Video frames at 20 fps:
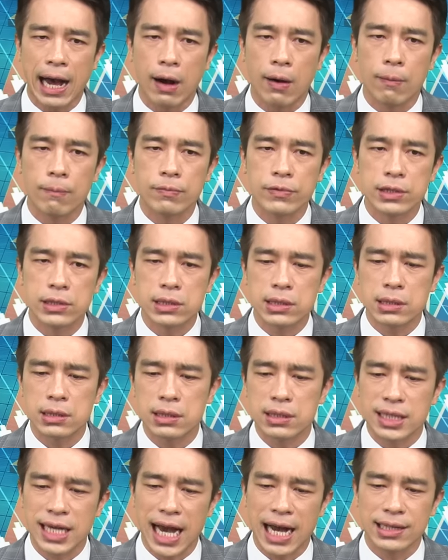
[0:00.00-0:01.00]
号
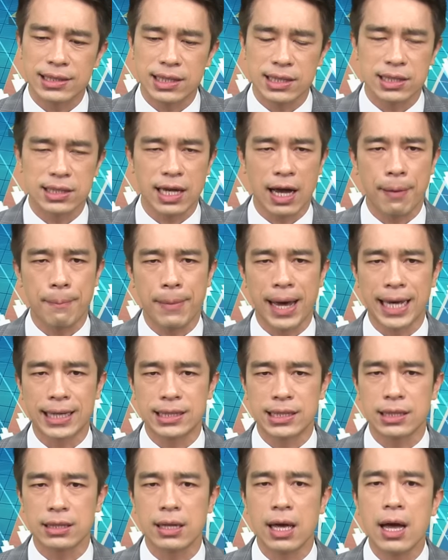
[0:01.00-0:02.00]
试驾进场买
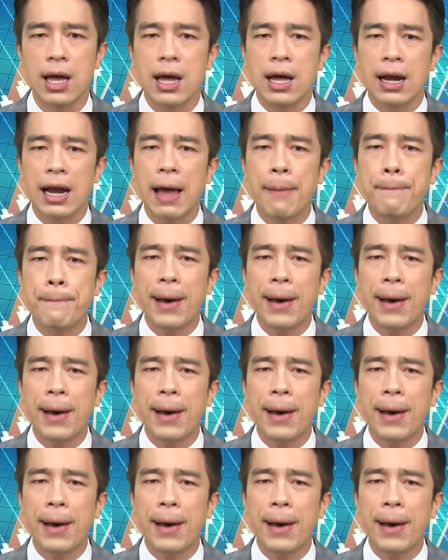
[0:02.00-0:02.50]
进来，